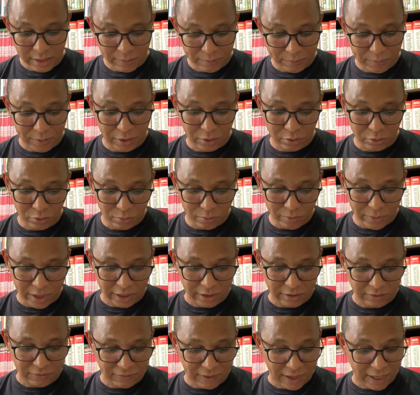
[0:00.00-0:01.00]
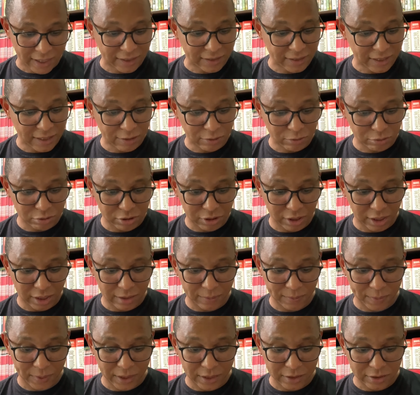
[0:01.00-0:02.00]
pelo Matt Wagner, e
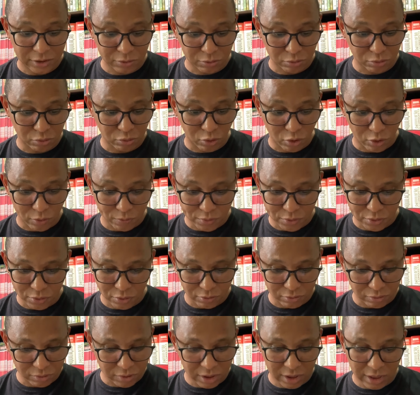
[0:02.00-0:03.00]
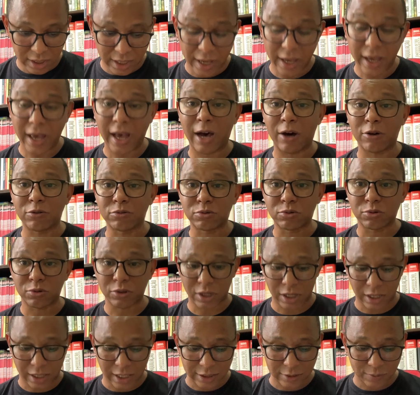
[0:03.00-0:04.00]
ilustrada pela Jill Thompson, que é
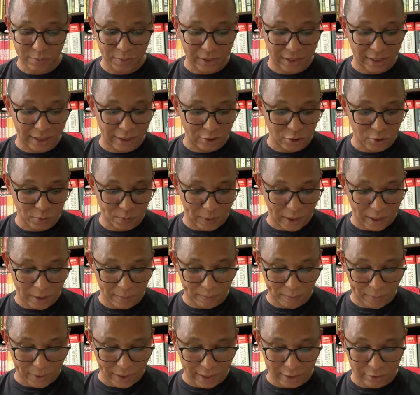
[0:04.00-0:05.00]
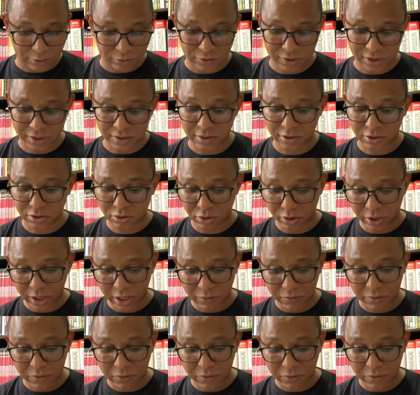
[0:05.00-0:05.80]
autora lá de Pequenos Perpétuos. Essa história é